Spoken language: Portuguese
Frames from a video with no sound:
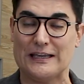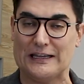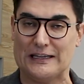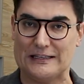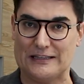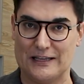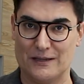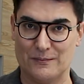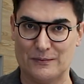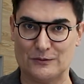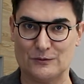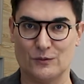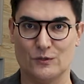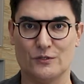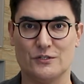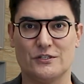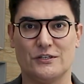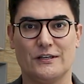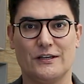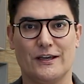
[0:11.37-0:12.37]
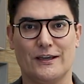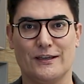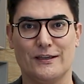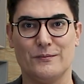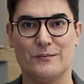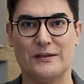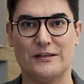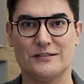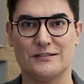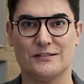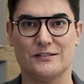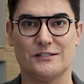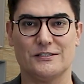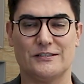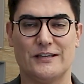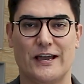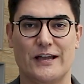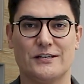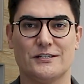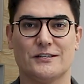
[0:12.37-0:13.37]
em dermatologia e em medicina
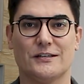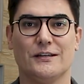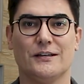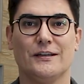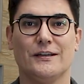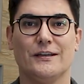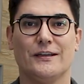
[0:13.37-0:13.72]
estética,